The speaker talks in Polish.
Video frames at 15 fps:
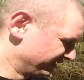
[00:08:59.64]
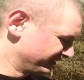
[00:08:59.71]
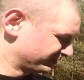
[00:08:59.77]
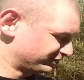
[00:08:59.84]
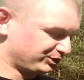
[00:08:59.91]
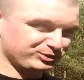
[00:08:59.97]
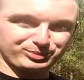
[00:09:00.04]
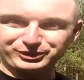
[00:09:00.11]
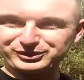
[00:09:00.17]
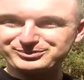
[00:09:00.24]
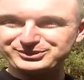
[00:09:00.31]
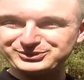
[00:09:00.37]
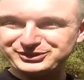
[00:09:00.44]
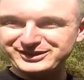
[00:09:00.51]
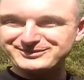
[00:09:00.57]
Coś tu
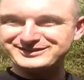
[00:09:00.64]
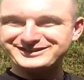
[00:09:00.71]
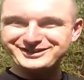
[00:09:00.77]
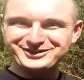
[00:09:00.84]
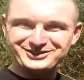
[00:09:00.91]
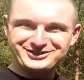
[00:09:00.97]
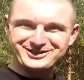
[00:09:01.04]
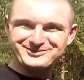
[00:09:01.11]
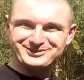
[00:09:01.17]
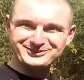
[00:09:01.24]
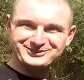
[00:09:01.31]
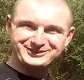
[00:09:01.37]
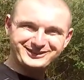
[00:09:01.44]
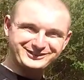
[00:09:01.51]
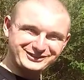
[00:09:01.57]
pokombinujemy z Ironem, bo
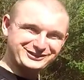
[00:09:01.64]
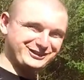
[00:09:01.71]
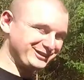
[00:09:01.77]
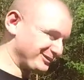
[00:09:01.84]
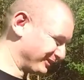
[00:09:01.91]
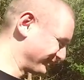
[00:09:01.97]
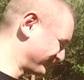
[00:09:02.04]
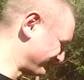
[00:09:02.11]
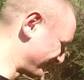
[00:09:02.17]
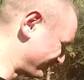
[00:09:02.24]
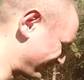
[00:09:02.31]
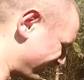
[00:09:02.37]
tutaj dzisiaj jest moim